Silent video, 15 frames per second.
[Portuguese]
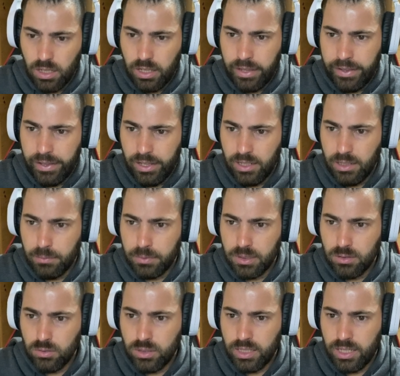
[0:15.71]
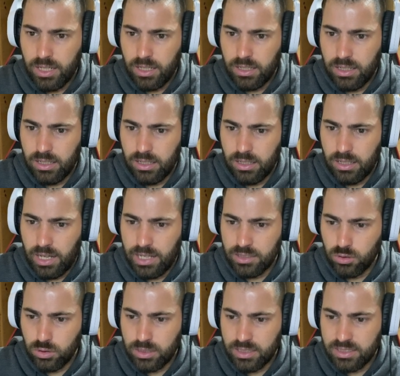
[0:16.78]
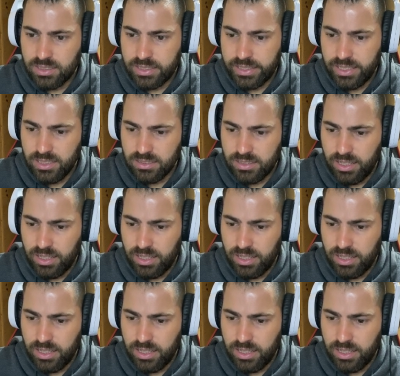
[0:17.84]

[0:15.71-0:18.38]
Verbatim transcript: É, lembrando que a, as outras três,